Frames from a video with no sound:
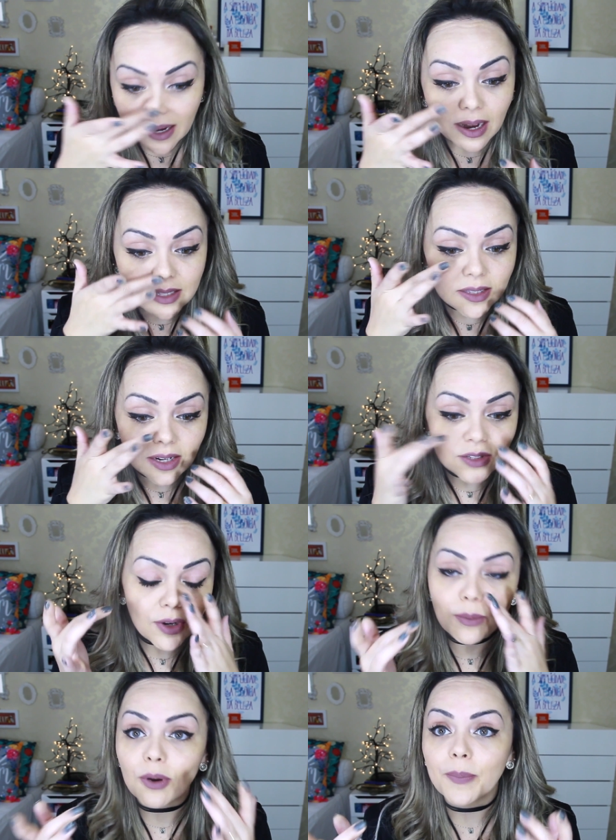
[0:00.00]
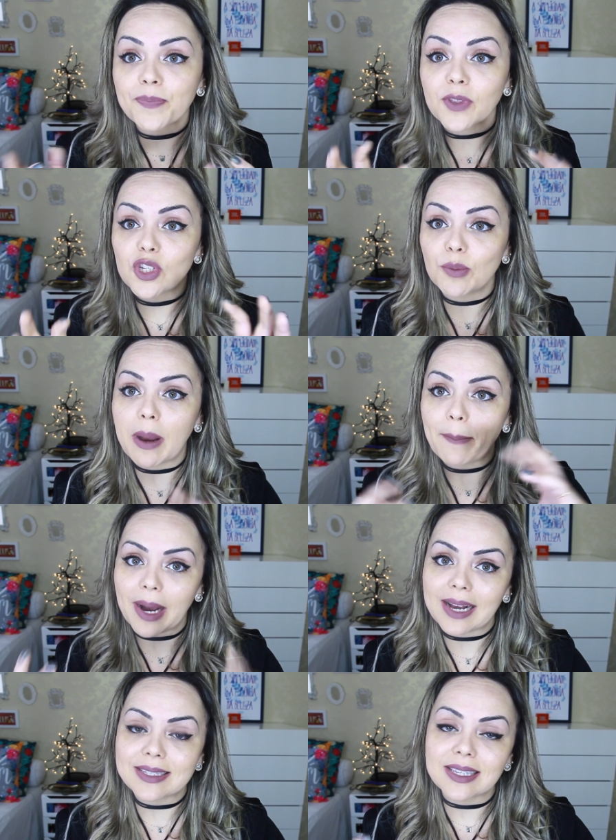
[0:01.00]
é que ela se transformou de uma
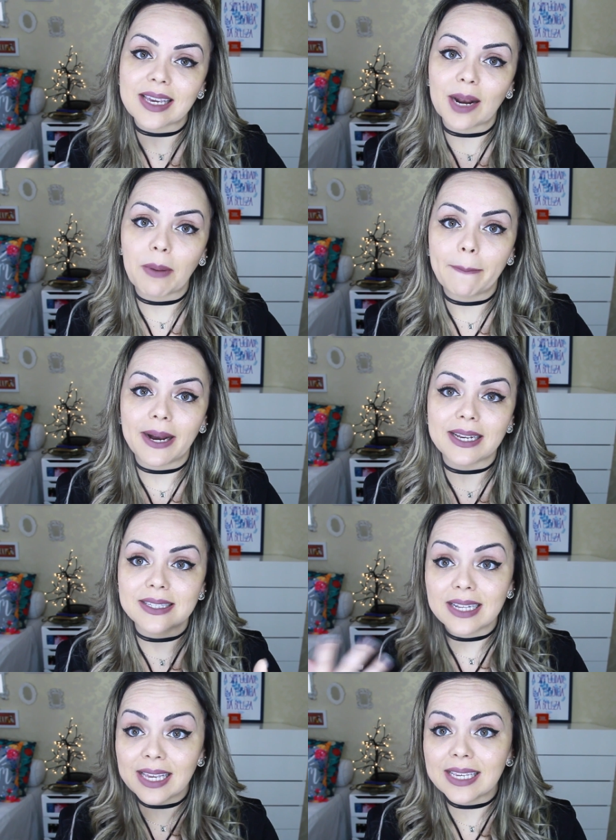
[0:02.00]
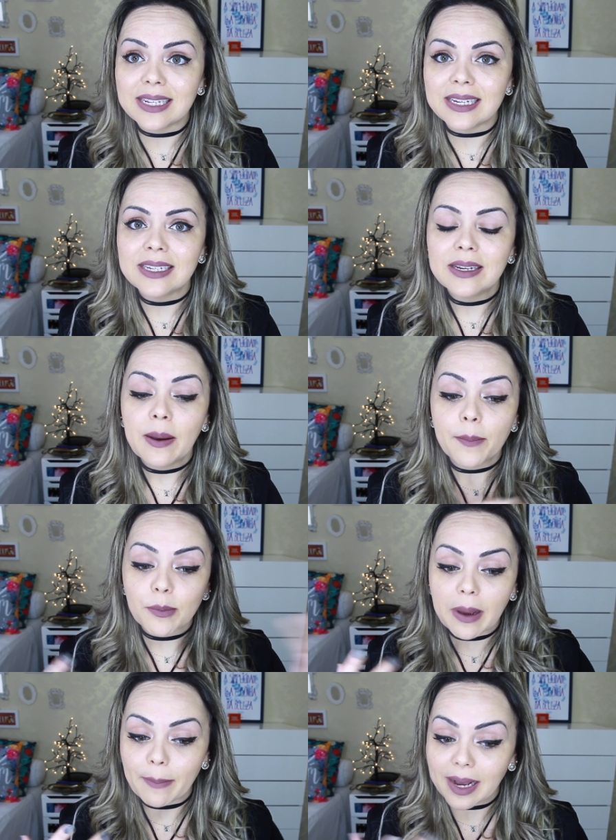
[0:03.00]
base que era uma base líquida
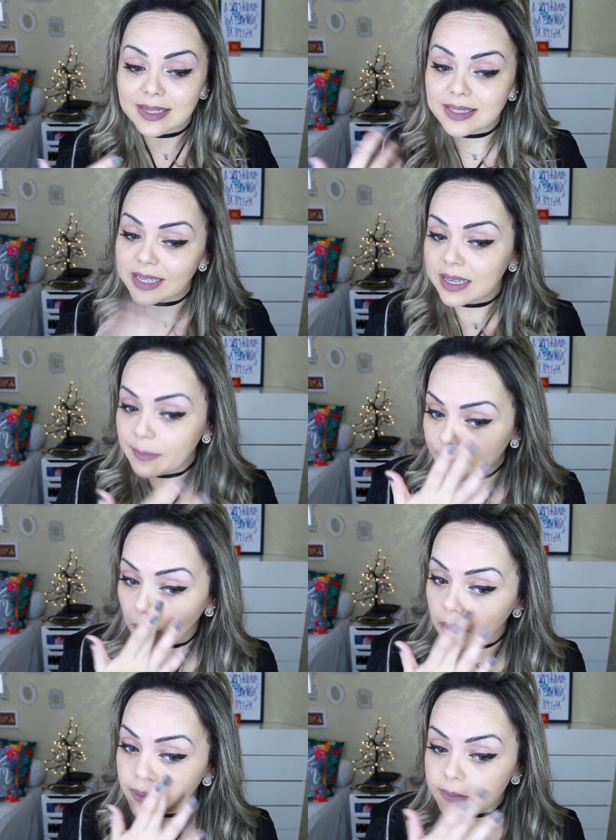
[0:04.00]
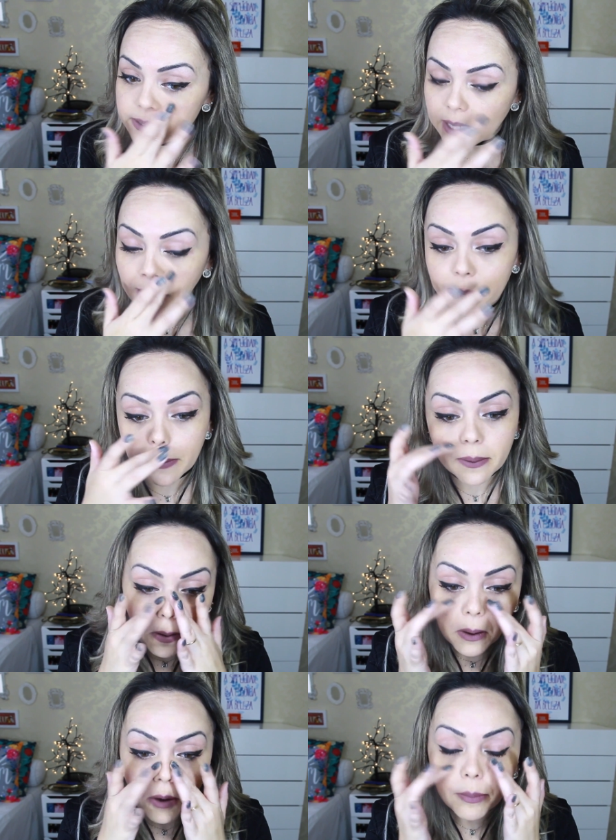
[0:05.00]
para uma base em pó, sabe?
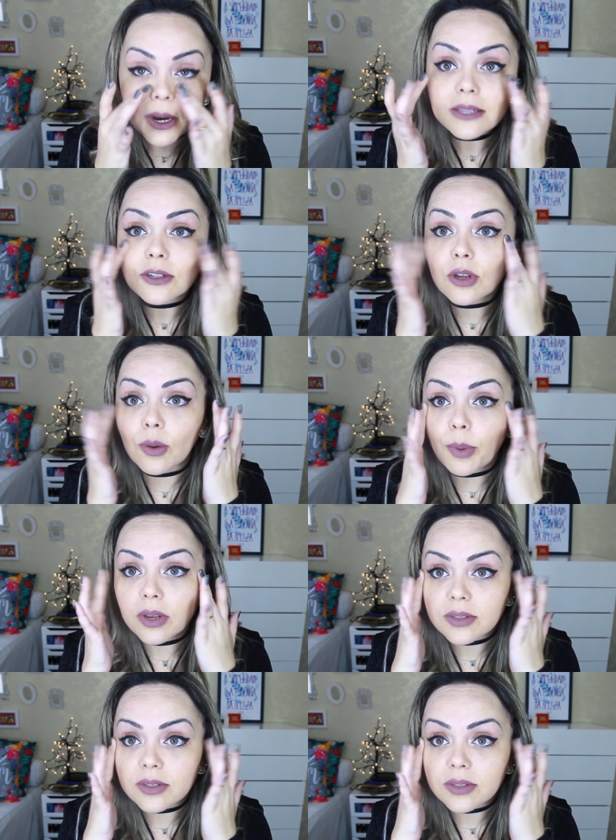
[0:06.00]
Ó, parece que eu tô com um